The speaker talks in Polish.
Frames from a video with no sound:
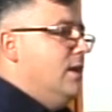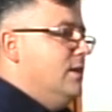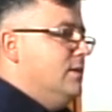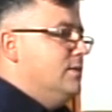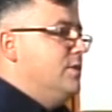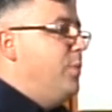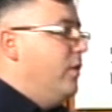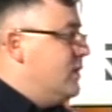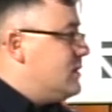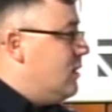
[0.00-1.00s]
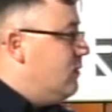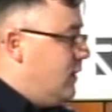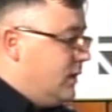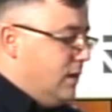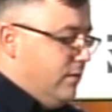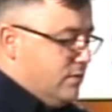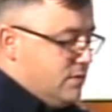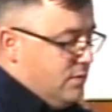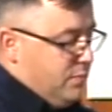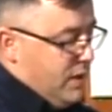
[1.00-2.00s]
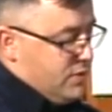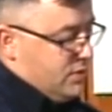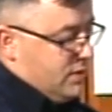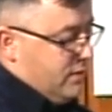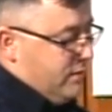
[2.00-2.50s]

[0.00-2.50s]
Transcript: y, typowe zachowanie co pieszych,